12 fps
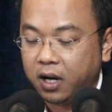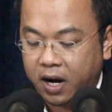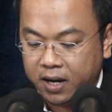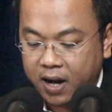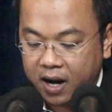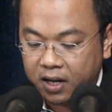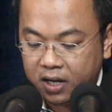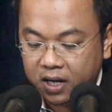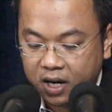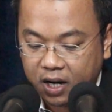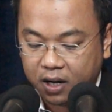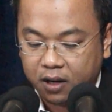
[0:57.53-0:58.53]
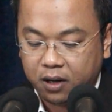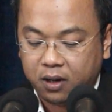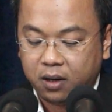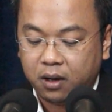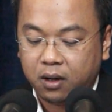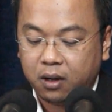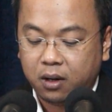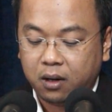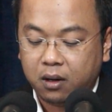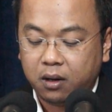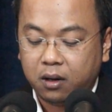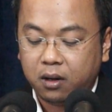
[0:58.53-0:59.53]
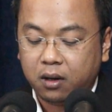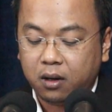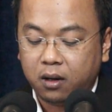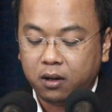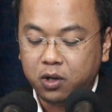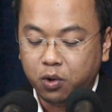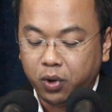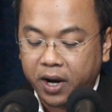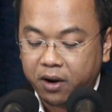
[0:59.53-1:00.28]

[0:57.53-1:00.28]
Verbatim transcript: ขณะนี้เนี่ยอยู่ใน